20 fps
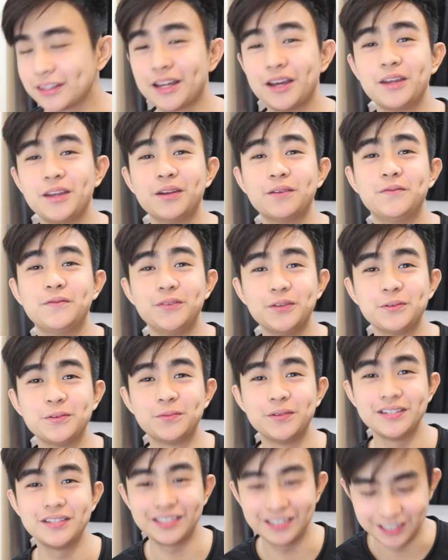tayo na
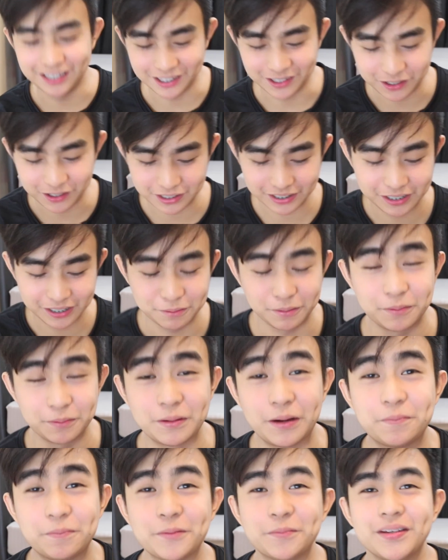viewers dito kasi
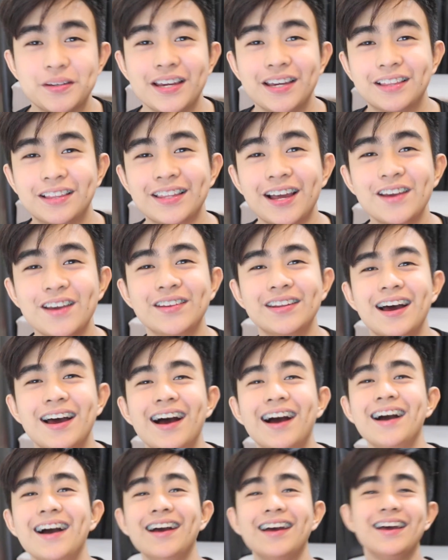magpapamigay tayo
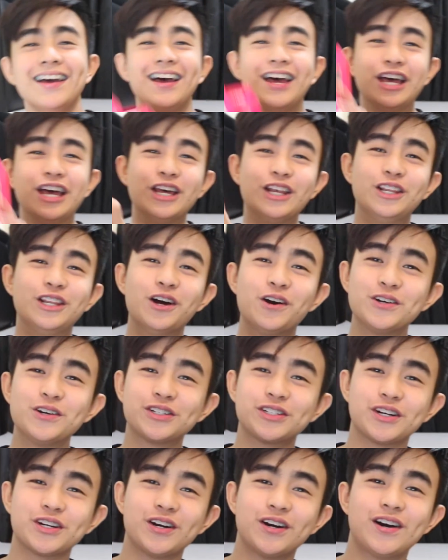ng
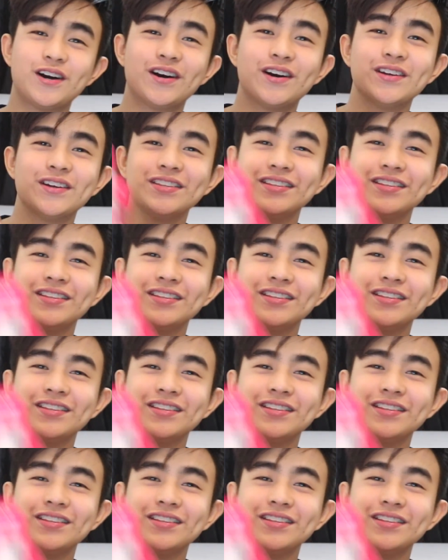lotion.